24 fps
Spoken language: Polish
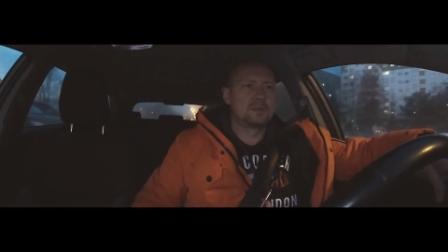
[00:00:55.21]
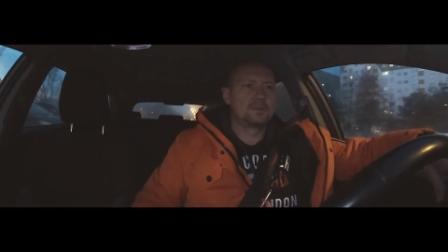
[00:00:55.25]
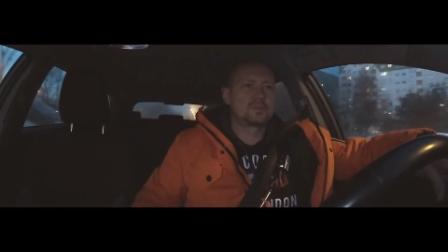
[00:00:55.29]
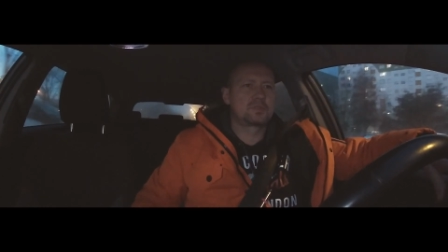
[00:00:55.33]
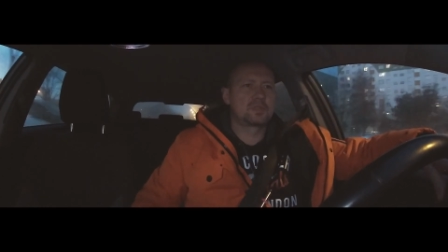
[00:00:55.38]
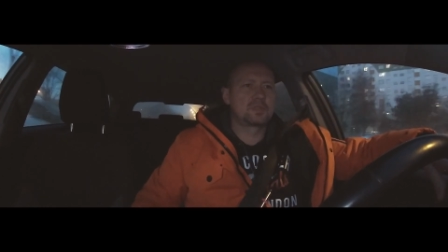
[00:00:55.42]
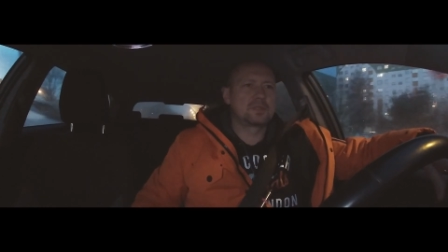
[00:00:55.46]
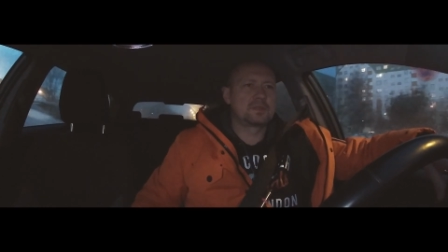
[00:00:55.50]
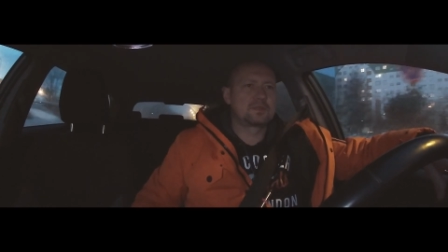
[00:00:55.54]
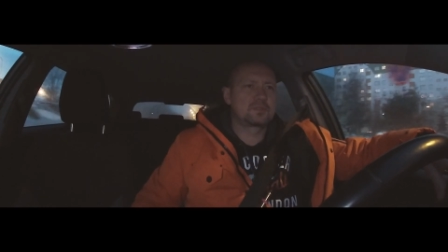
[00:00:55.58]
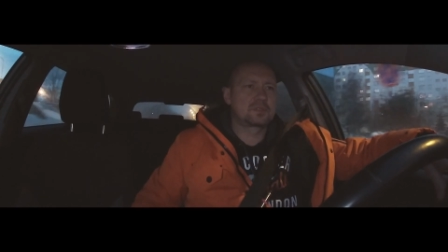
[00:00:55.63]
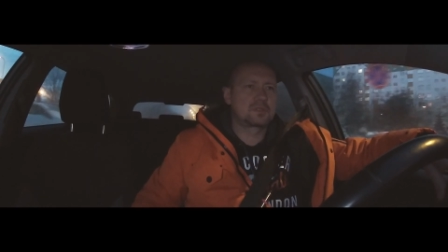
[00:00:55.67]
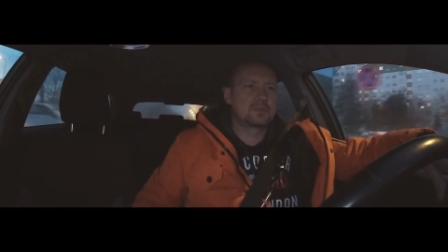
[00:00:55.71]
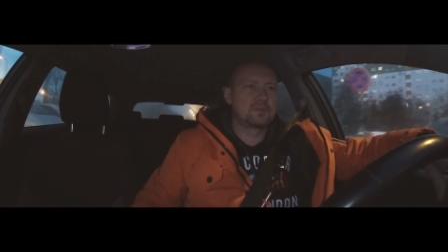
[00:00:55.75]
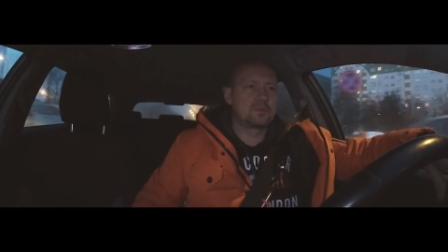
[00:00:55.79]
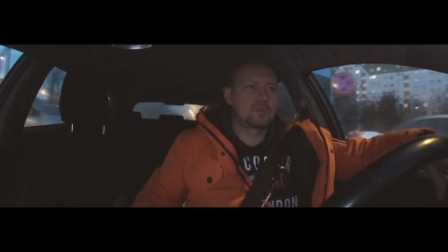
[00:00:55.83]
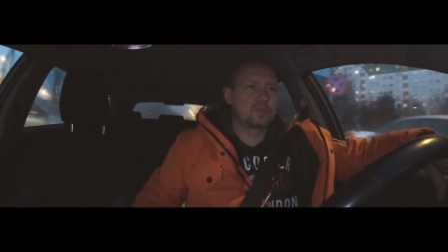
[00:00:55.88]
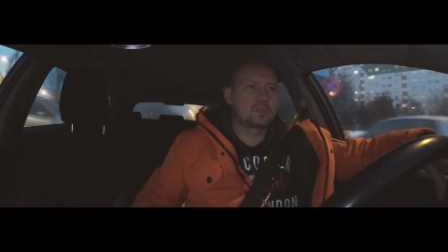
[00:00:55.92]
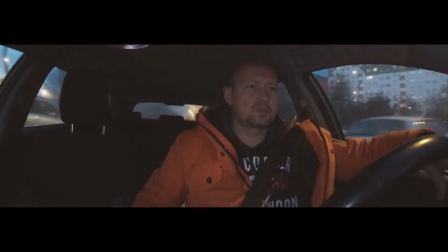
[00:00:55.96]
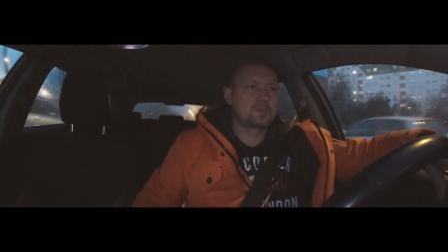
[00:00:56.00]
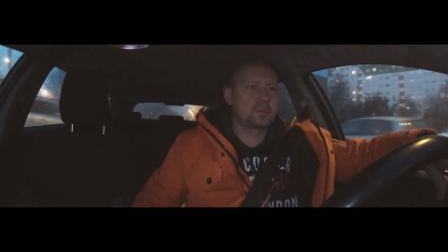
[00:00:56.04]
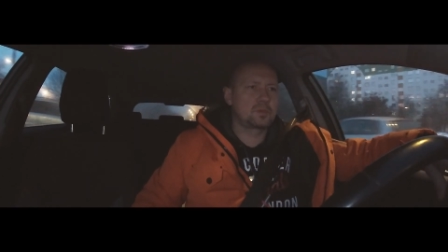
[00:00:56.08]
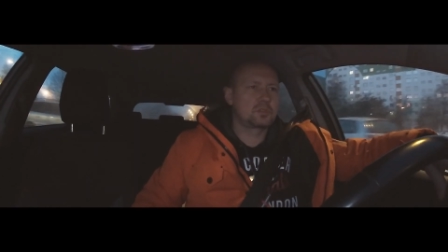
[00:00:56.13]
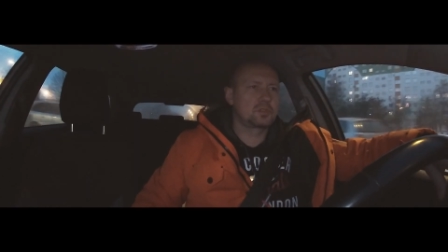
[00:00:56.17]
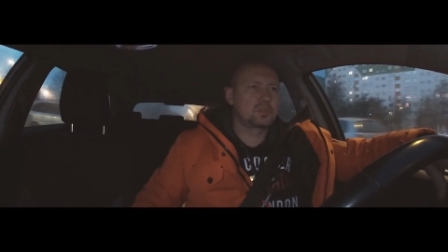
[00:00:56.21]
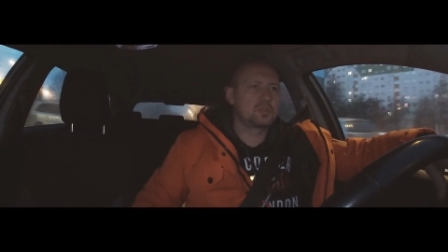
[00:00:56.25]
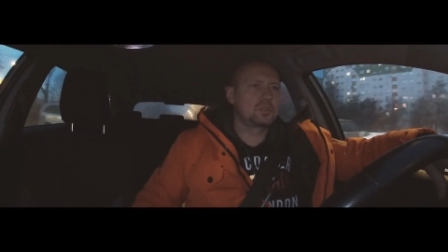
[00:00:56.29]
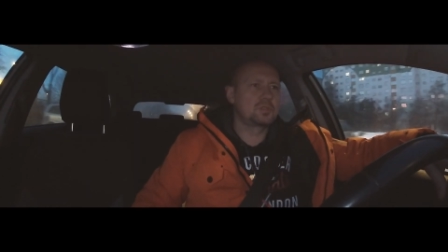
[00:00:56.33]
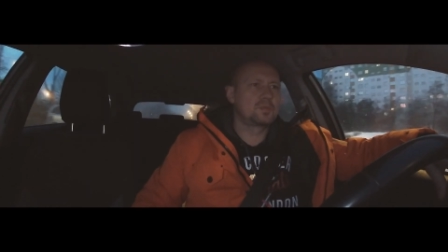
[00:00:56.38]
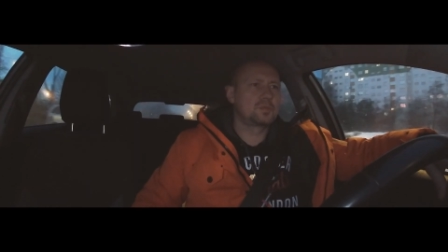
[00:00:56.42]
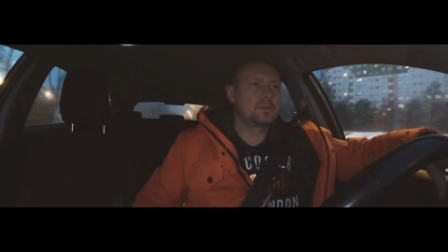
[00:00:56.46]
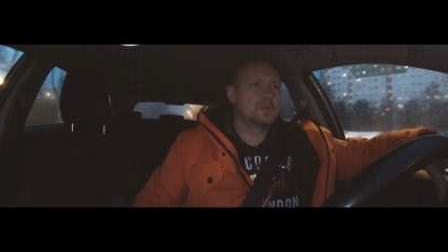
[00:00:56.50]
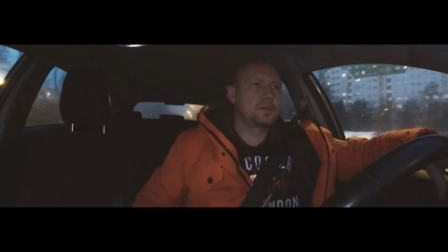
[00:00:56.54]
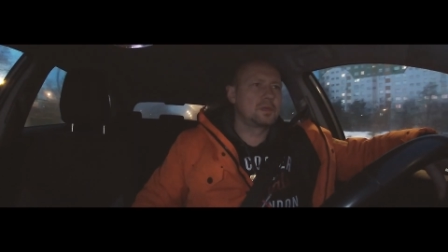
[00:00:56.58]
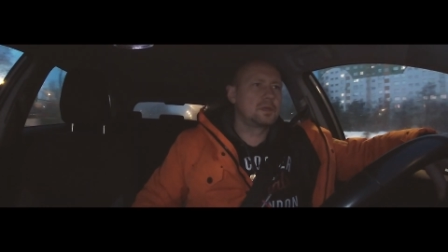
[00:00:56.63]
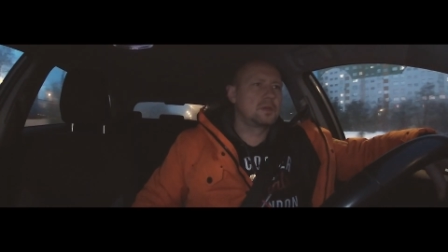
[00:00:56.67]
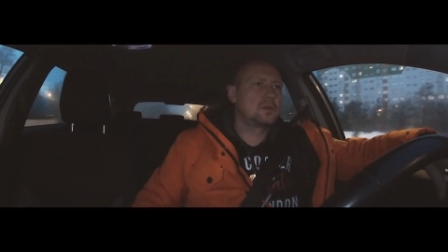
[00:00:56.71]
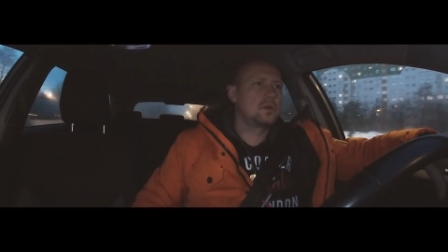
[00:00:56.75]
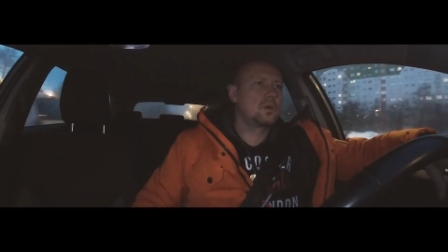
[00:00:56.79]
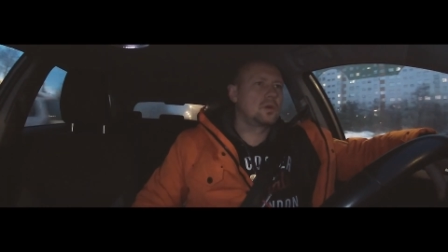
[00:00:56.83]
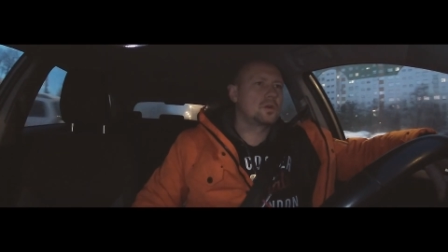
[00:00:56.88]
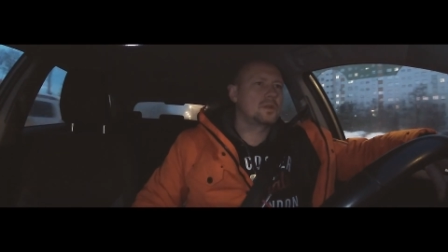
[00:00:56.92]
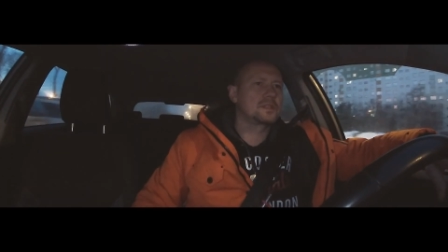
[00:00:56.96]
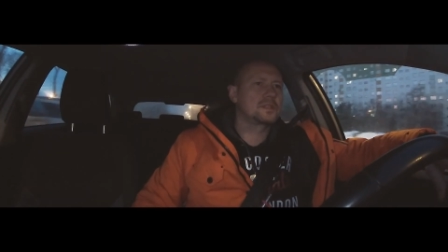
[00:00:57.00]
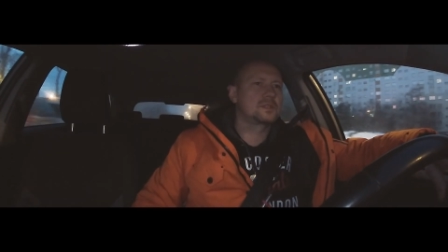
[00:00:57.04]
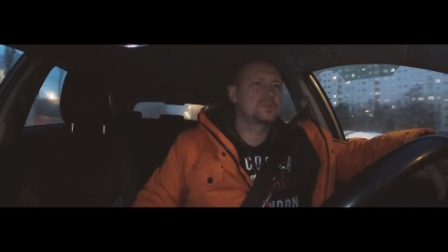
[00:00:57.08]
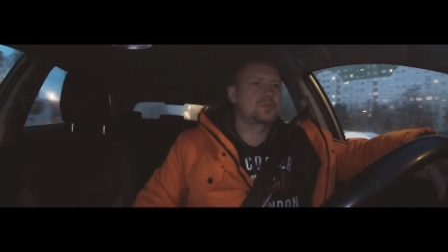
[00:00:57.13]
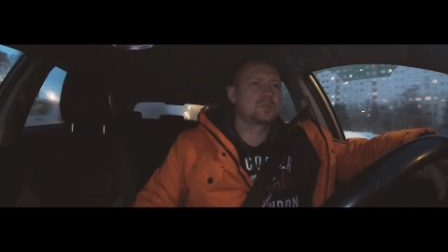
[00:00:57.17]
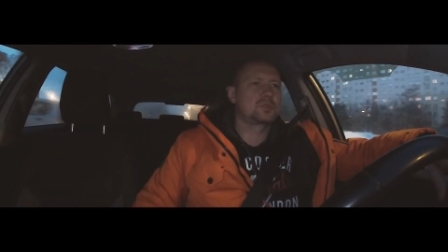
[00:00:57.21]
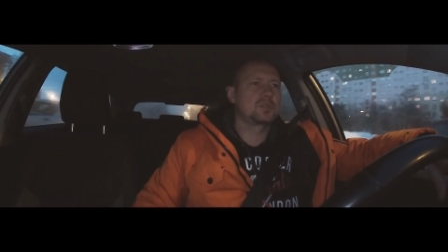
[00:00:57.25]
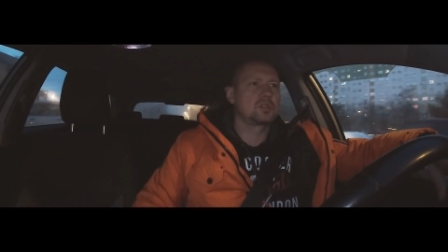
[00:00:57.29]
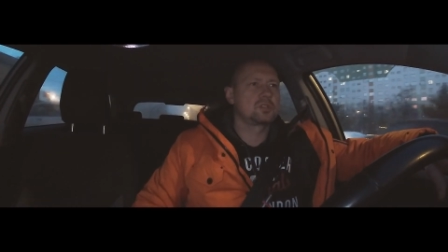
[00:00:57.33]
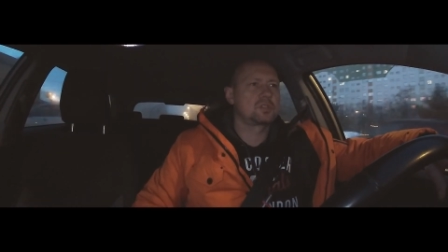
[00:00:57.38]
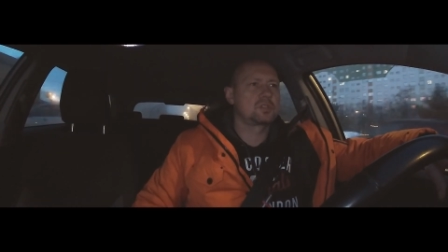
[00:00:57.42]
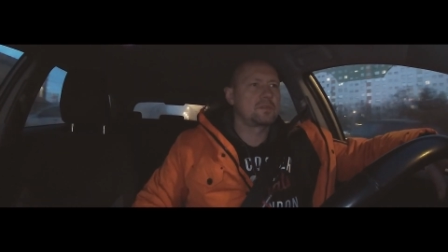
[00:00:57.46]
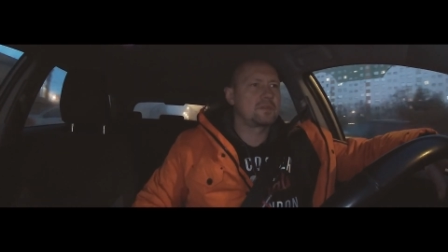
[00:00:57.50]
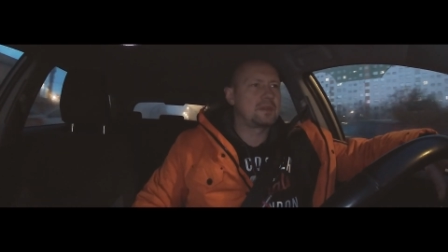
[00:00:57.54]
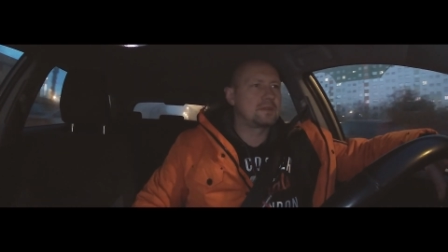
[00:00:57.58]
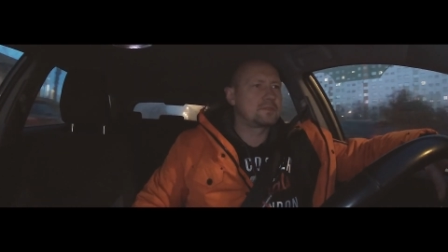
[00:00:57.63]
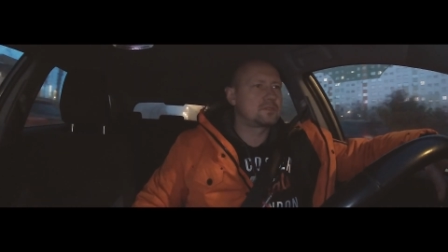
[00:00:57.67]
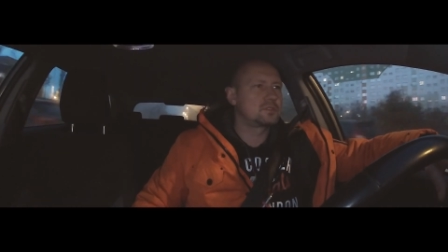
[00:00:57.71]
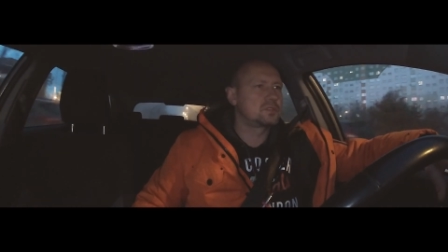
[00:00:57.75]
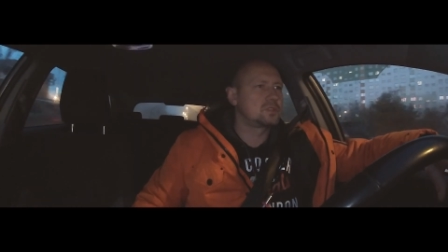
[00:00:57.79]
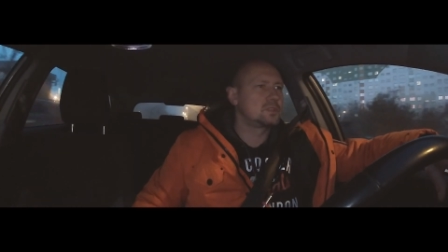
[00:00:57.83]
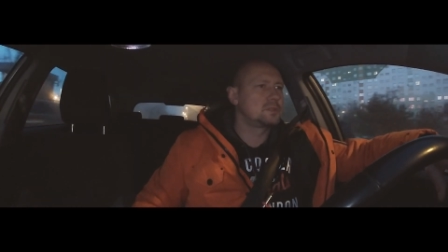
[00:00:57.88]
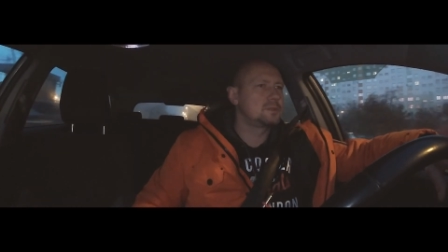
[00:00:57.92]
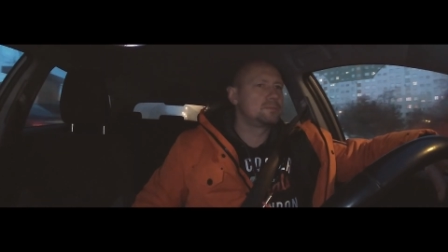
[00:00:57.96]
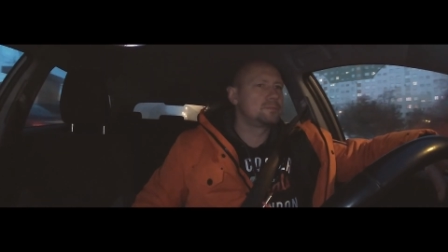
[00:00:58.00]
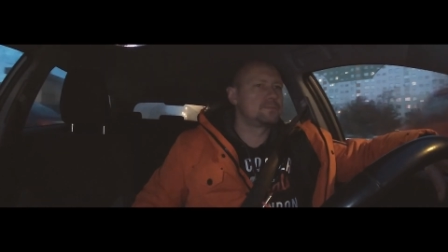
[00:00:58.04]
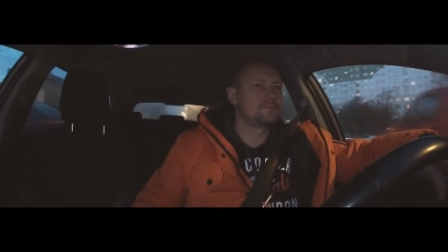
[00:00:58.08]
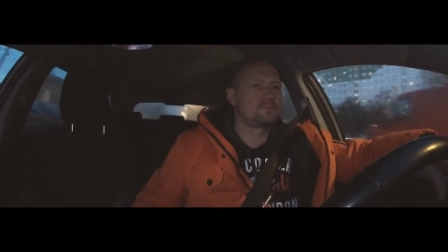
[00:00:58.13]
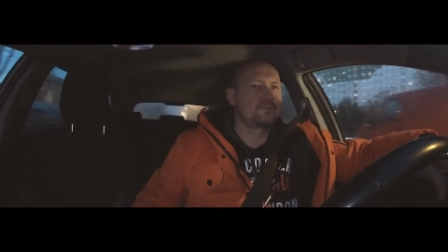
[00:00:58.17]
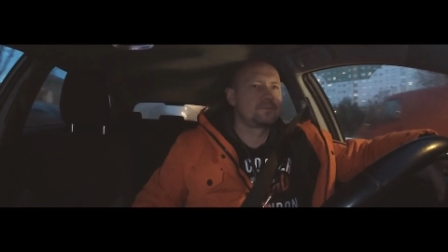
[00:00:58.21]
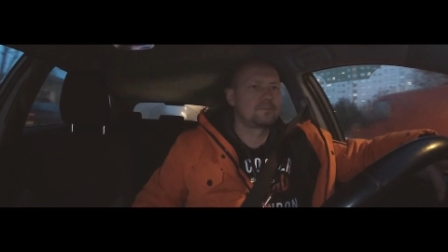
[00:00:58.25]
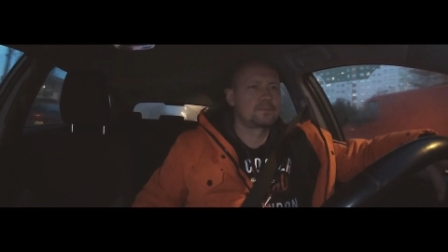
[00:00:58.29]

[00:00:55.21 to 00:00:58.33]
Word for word: e, przede wszystkim no, rozpoczęliśmy okres przygotowawczy. E,